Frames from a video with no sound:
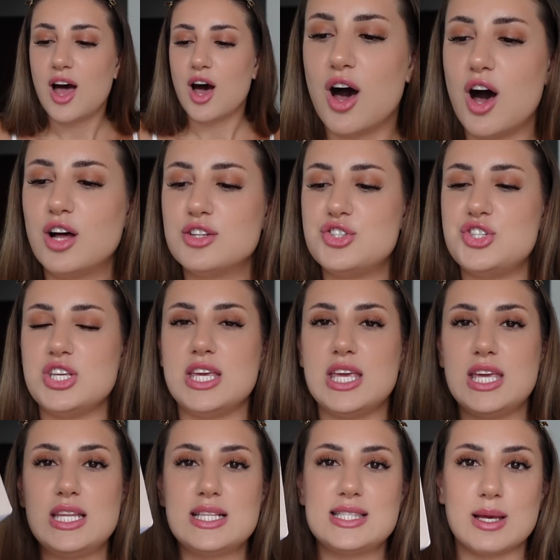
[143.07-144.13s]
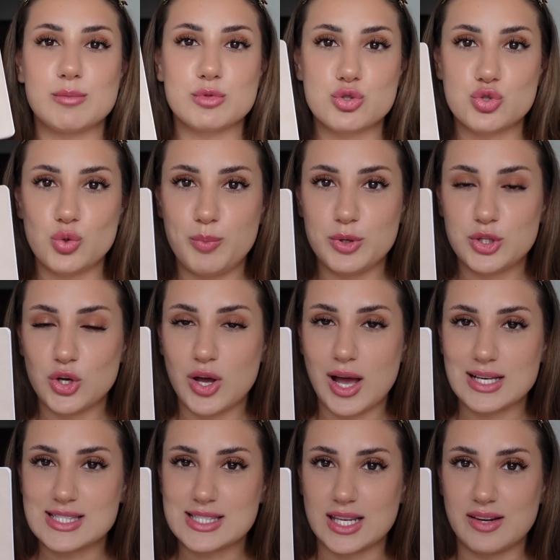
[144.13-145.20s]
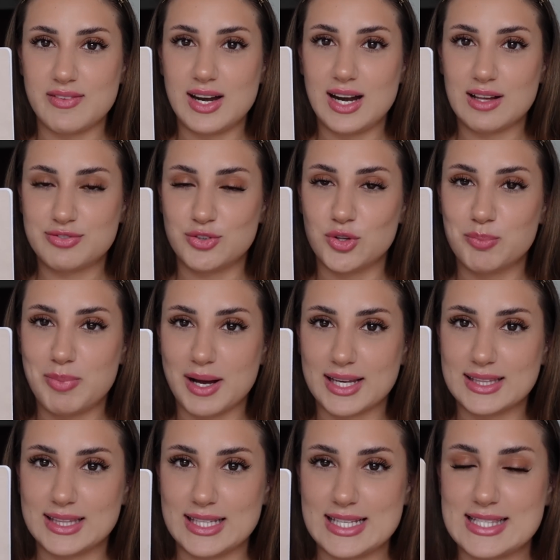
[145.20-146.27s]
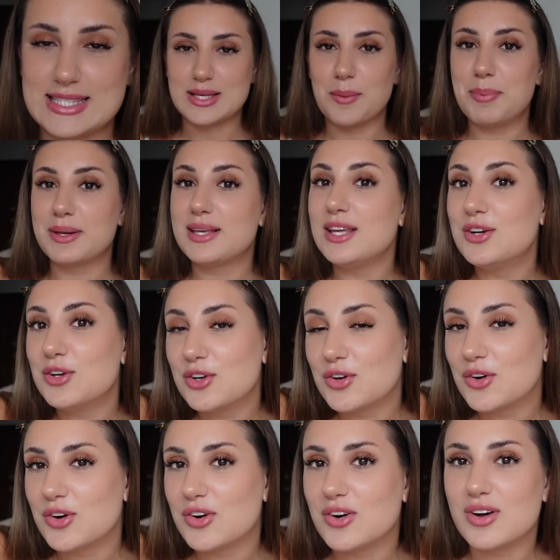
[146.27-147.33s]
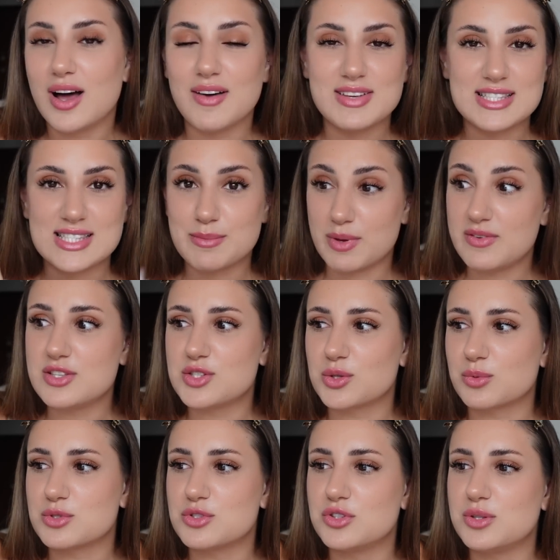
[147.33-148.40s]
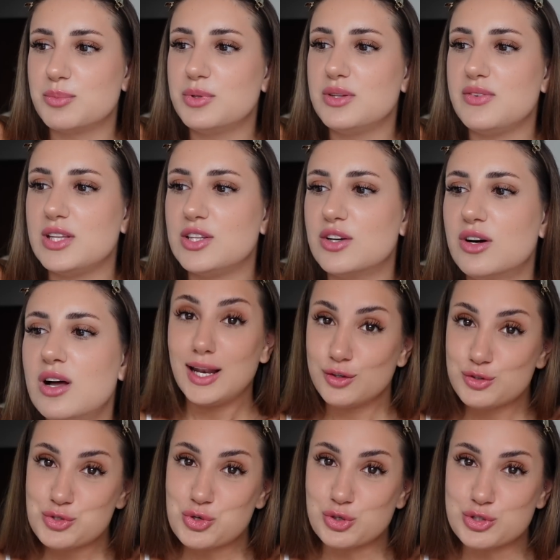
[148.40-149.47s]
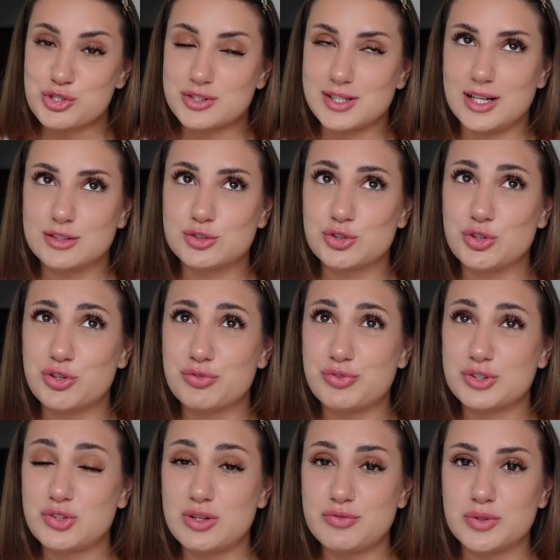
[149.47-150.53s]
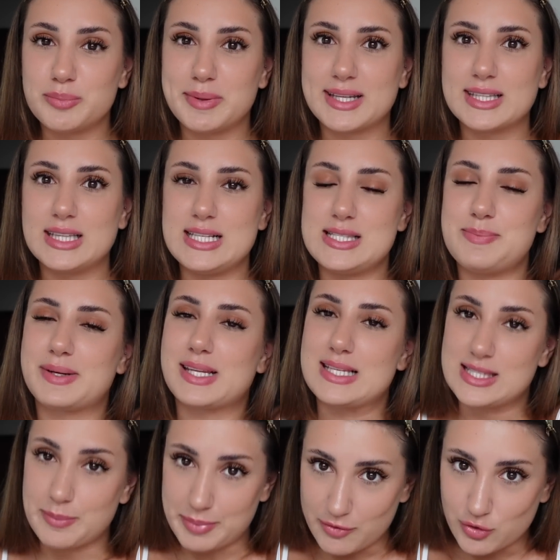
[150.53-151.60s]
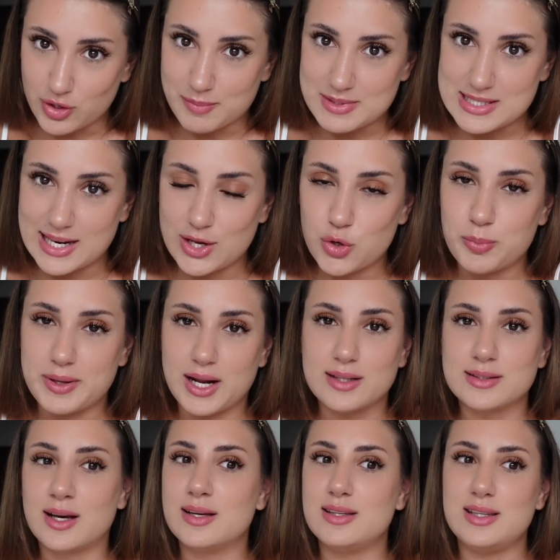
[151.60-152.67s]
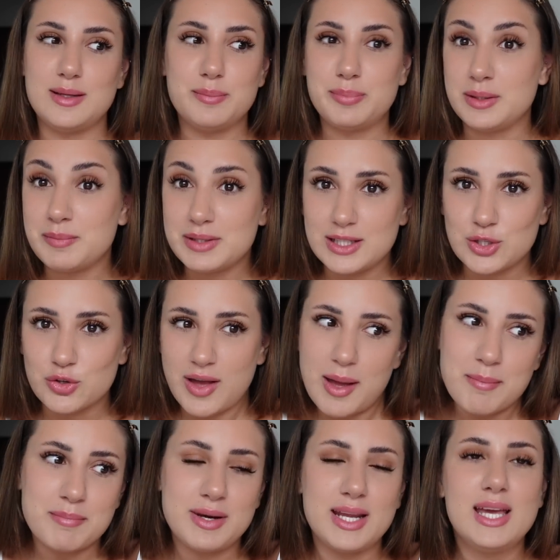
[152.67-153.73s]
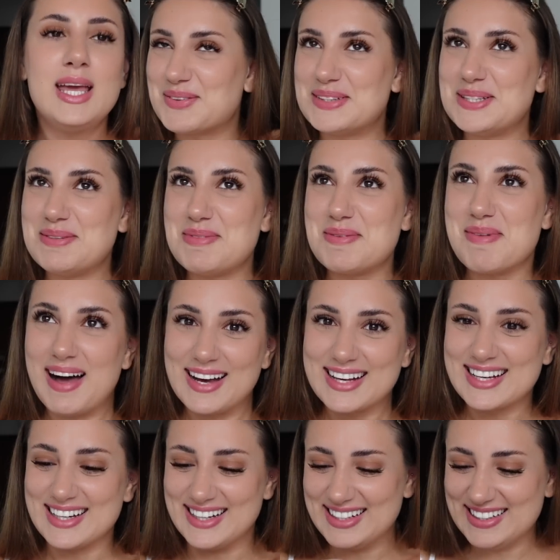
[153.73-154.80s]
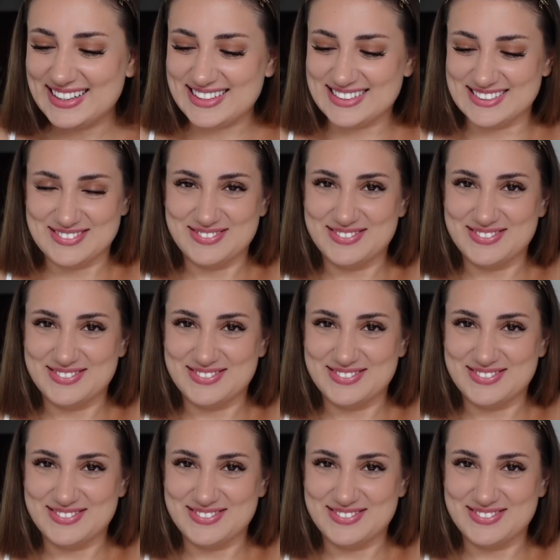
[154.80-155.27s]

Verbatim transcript: Oggi iniziamo subito a scrivere la full bucket list. Per chi non lo avesse mai visto questo tipo di video, l'anno scorso tra l'altro non ho fatto la full bucket list perché sapevo che mi sarei operata i primi di novembre, quindi mi manca e non